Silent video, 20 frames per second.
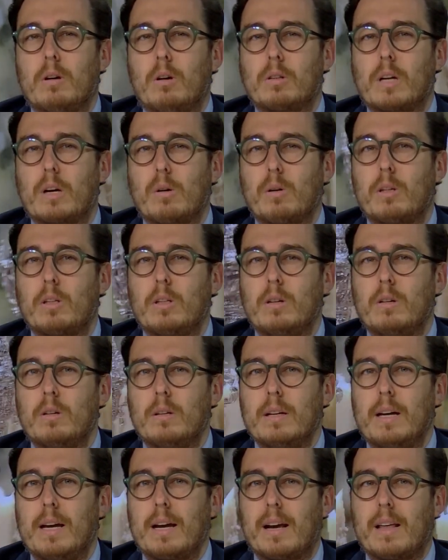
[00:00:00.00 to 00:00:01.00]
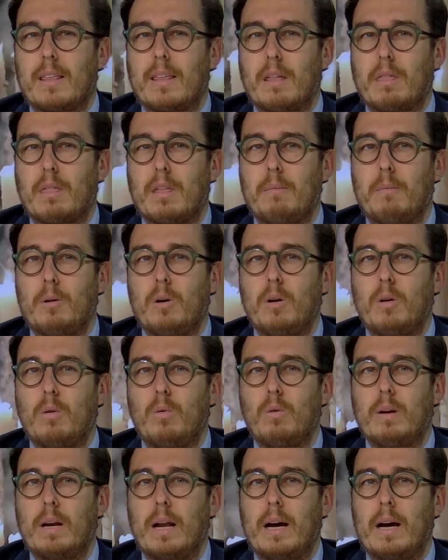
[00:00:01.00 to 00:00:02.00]
Otra cuestión es que si hacemos
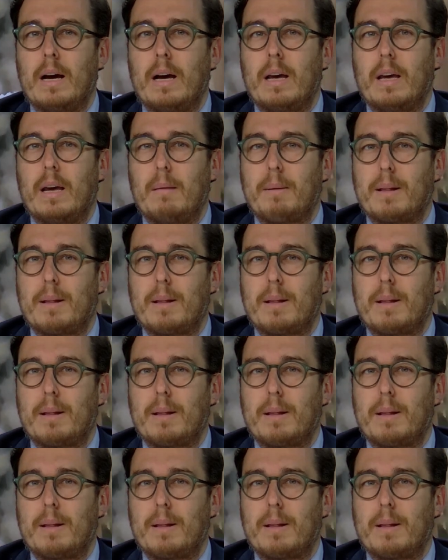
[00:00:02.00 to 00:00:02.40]
una eh,